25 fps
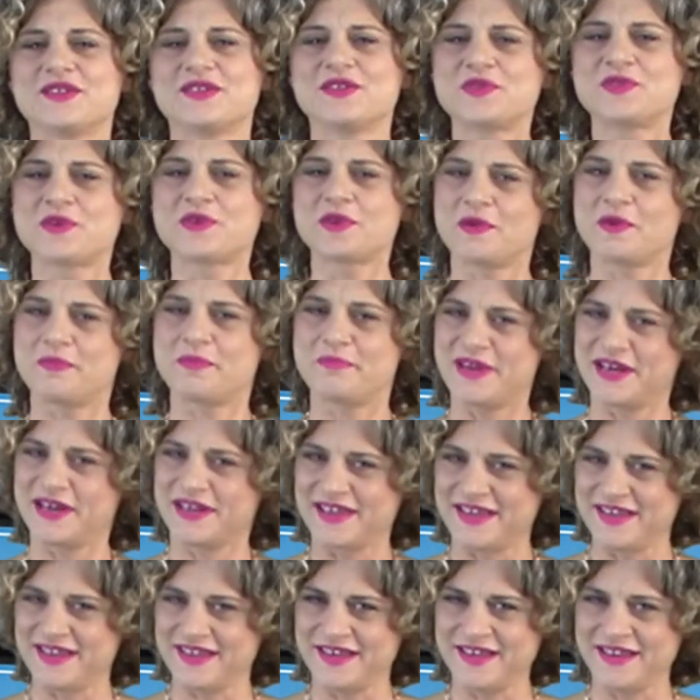dottor
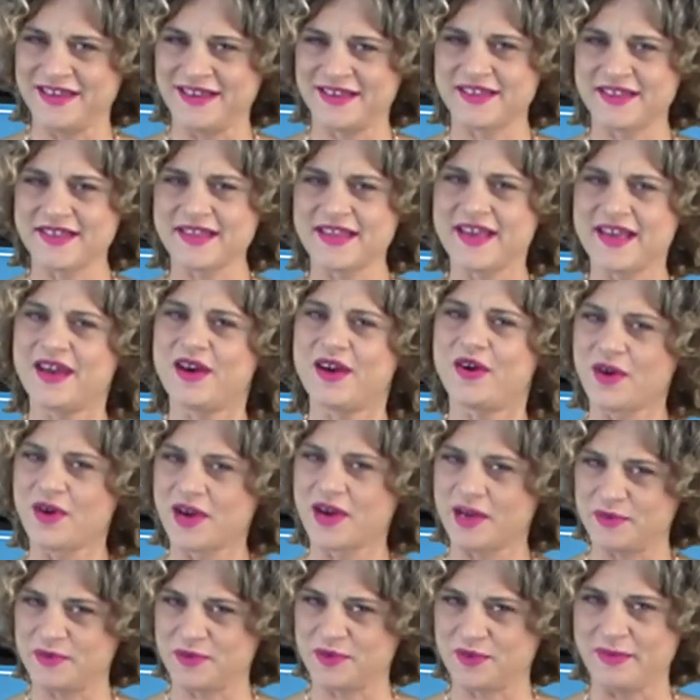Bianchini, se ho
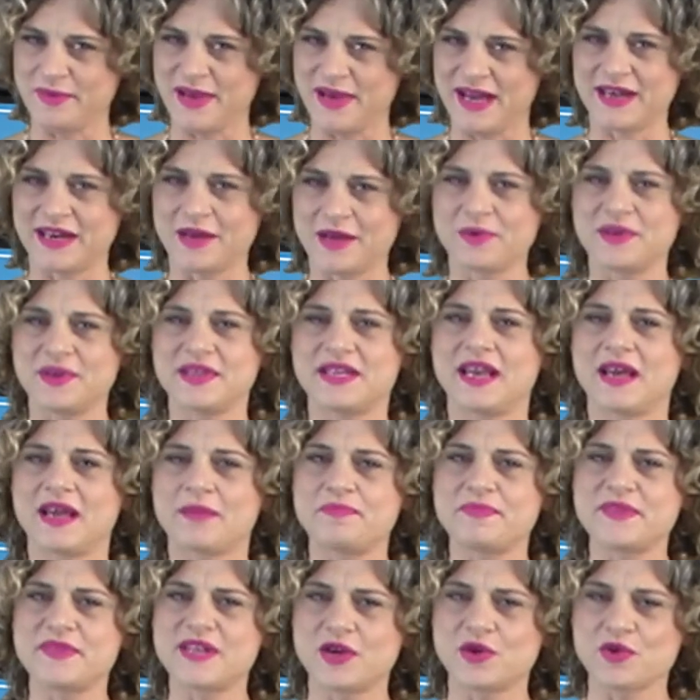capito bene, quindi la
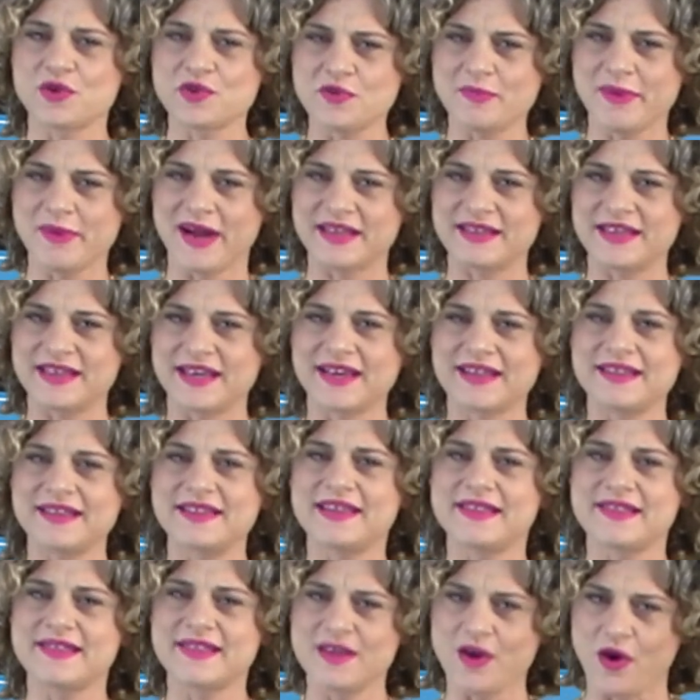psicosomatica
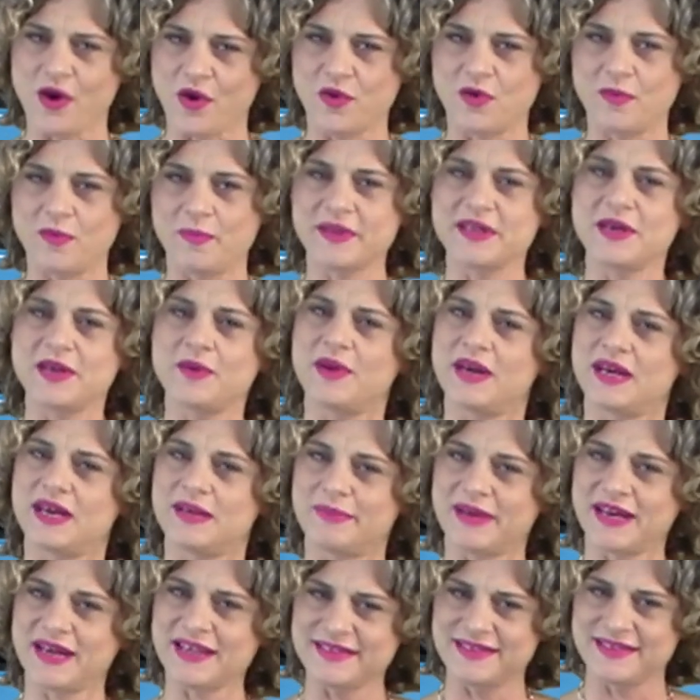ti, si occupa di
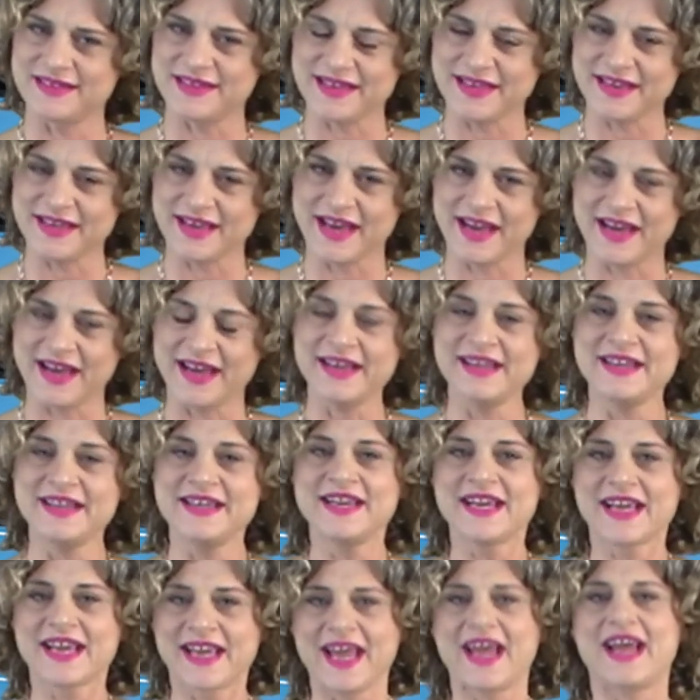quelle malattie
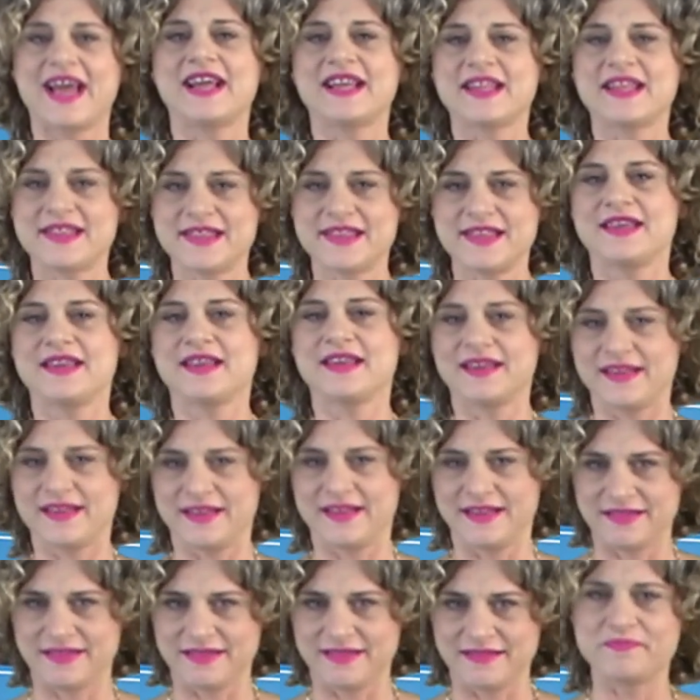che sì,
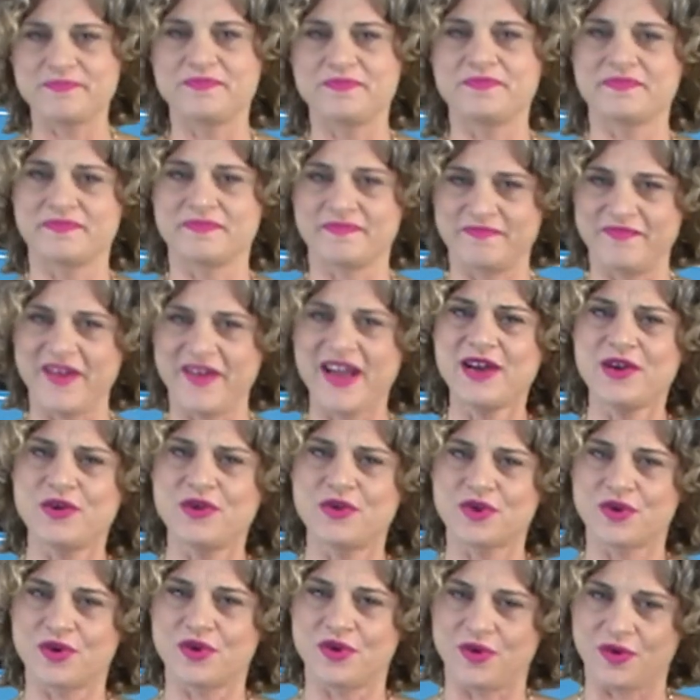eh,
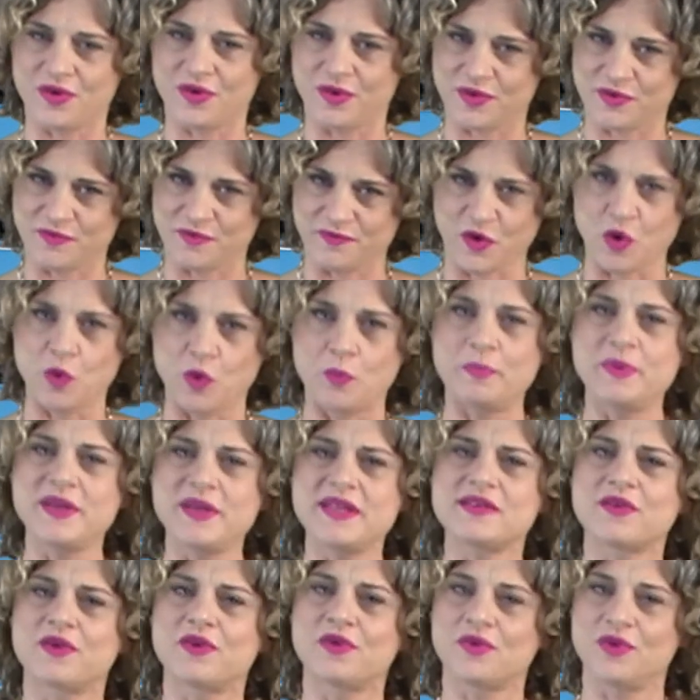vengono,
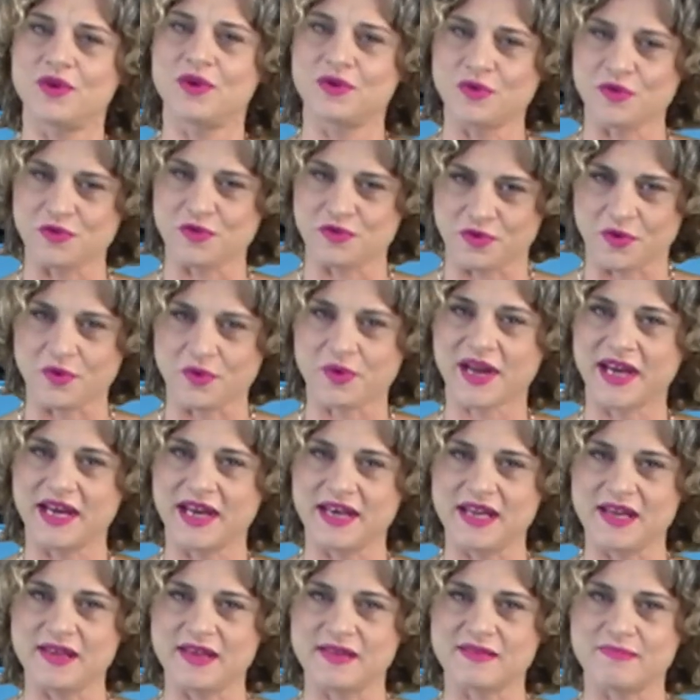colpiscono il nostro
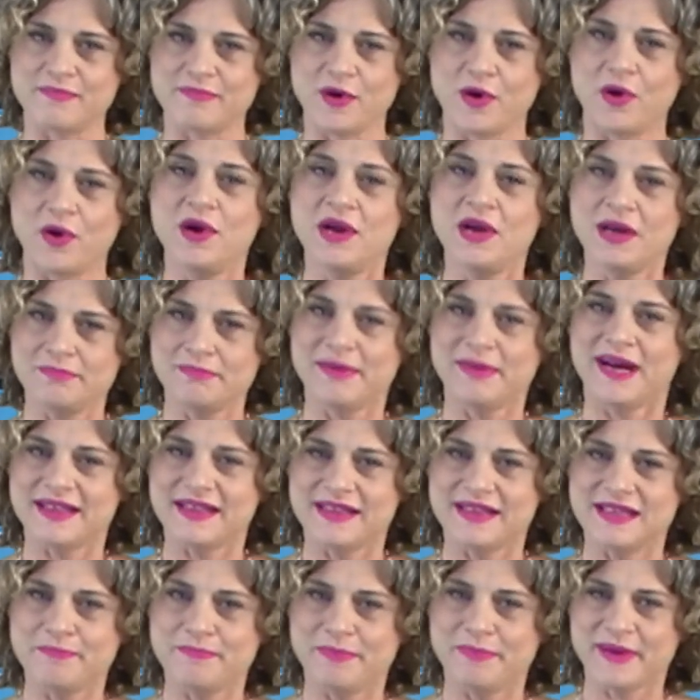organismo,
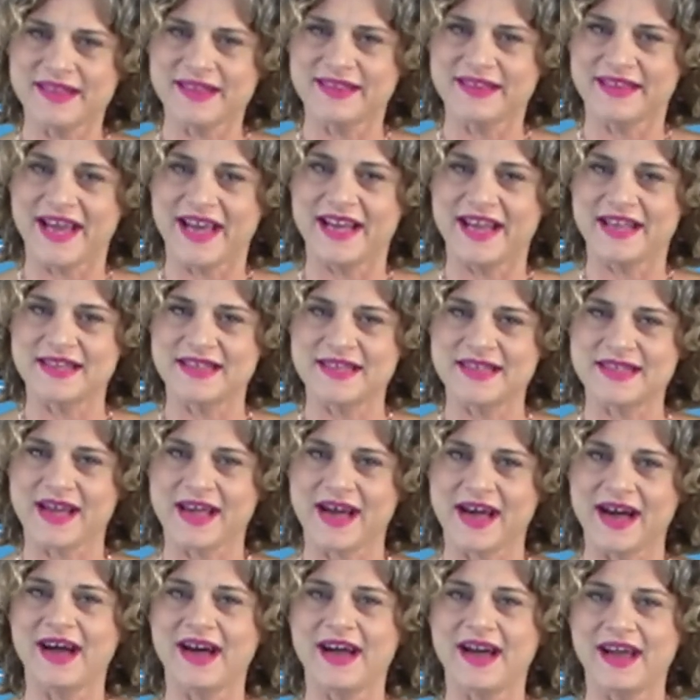ma di
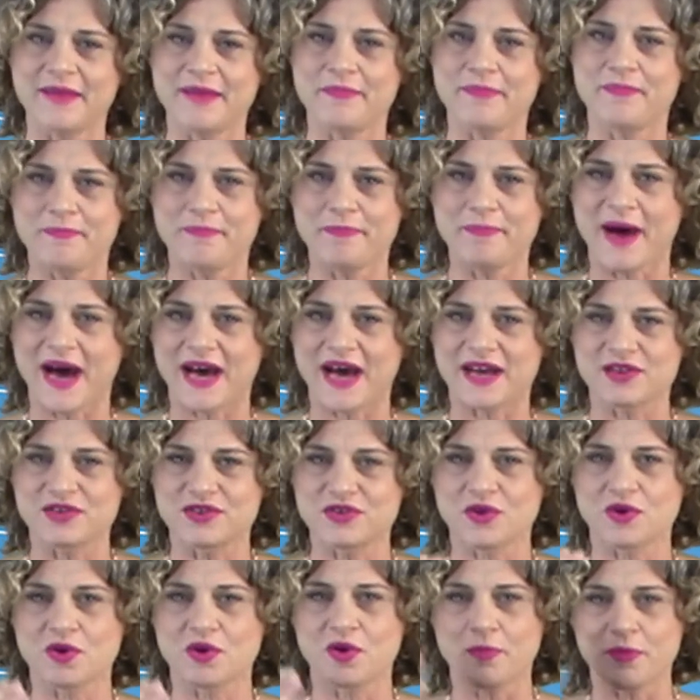partenza
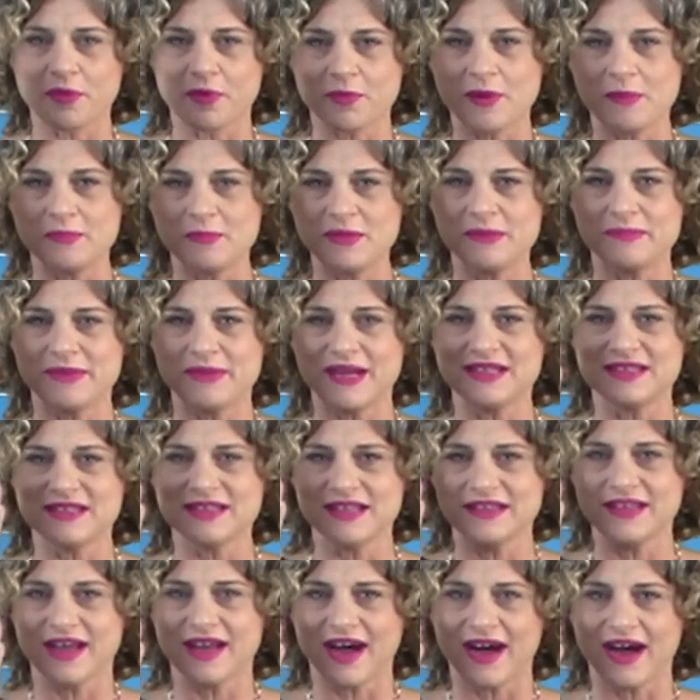partono
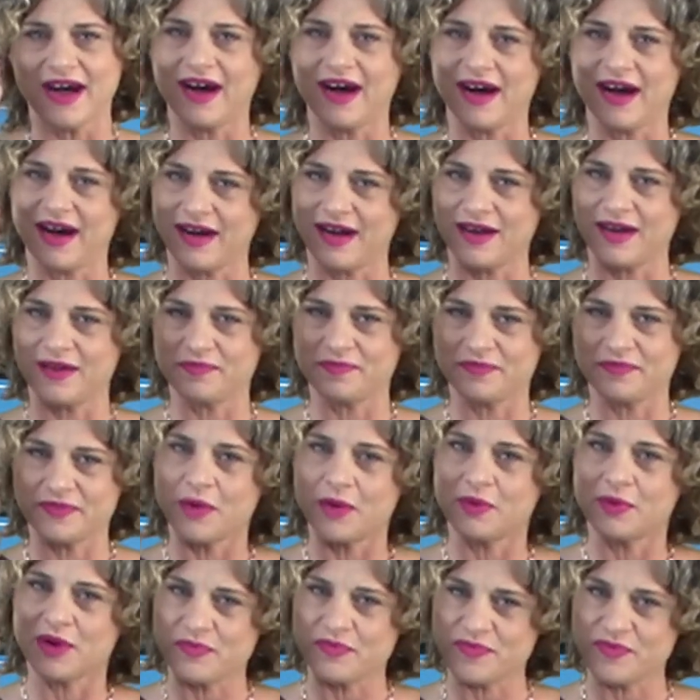probabilmente da,
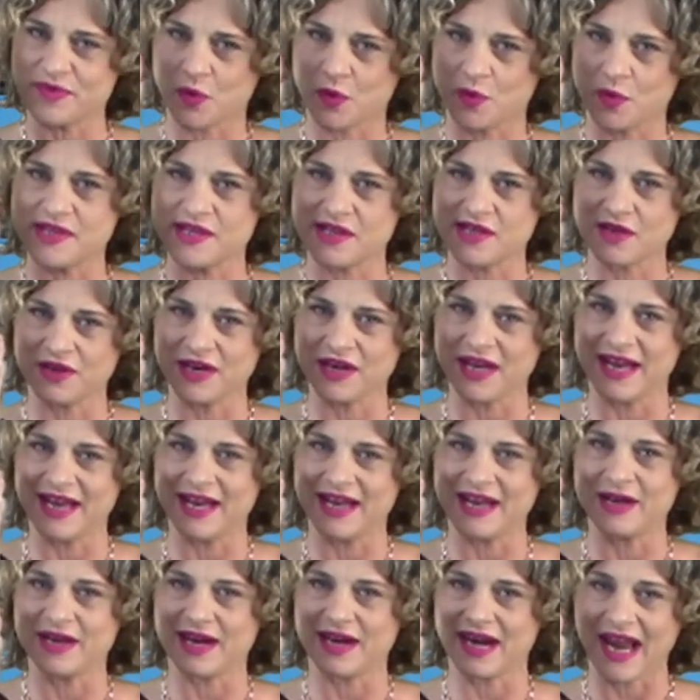da una
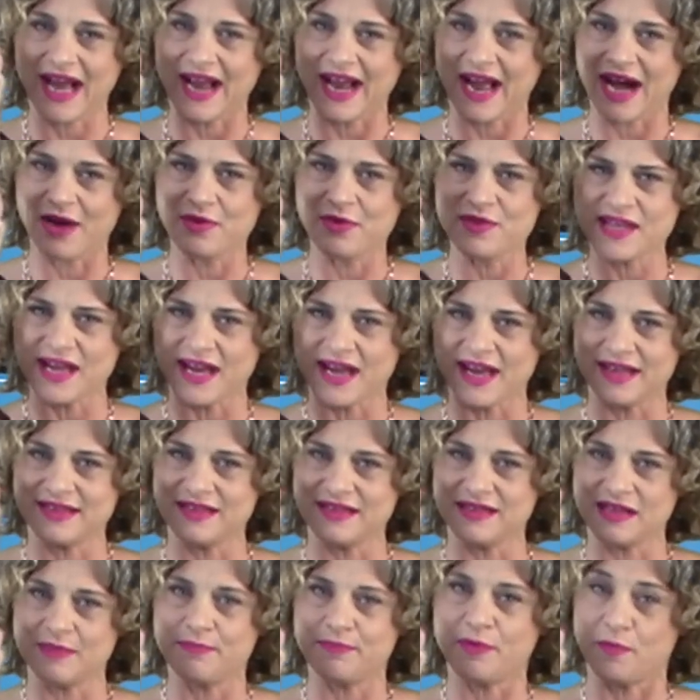questione, la causa è
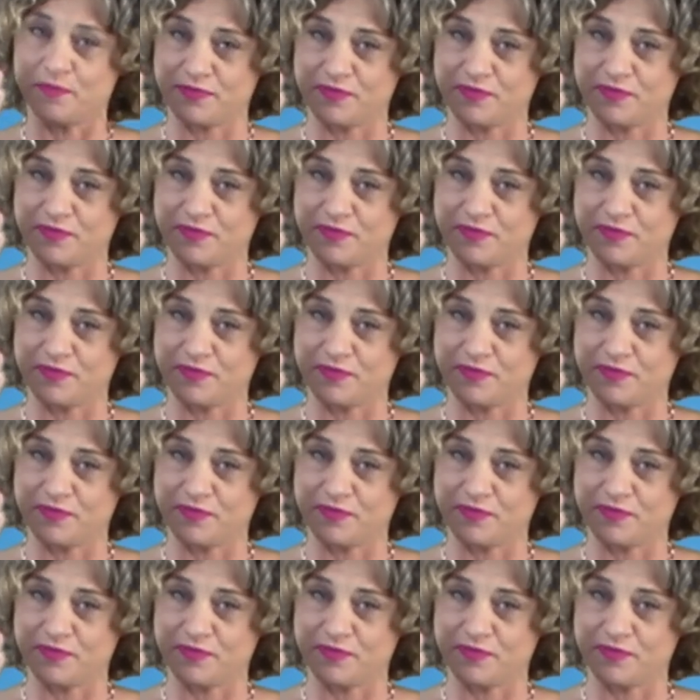di tipo